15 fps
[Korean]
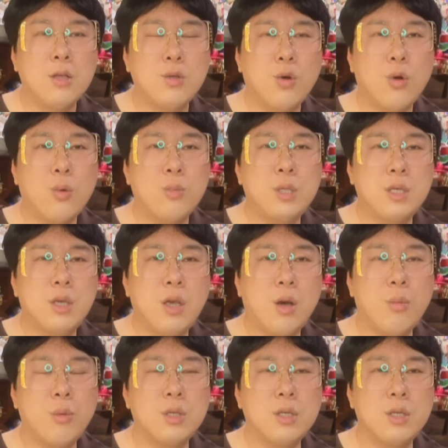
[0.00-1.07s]
조금
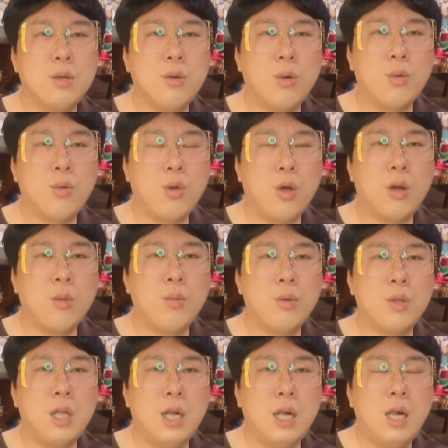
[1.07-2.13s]
지켜보시는 것도
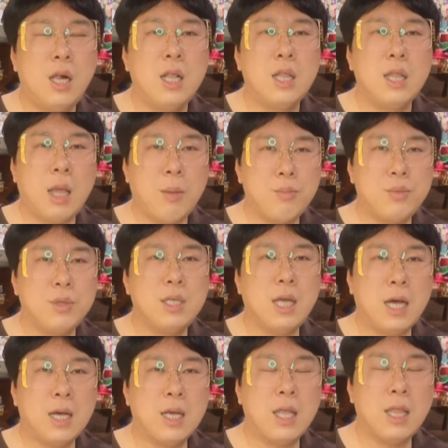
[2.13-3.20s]
여러분들 나쁘지
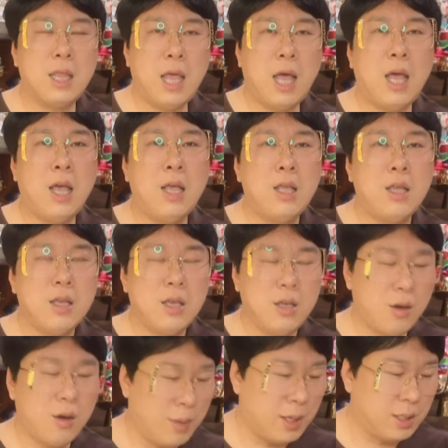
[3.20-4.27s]
않겠다.
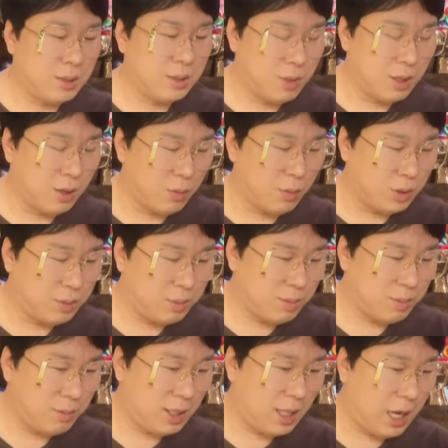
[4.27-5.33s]
이런 말씀 드리고
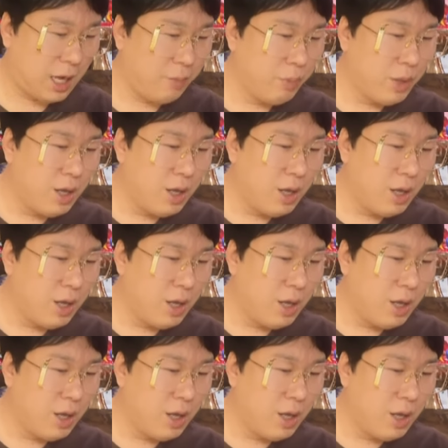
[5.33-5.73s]
싶습니다.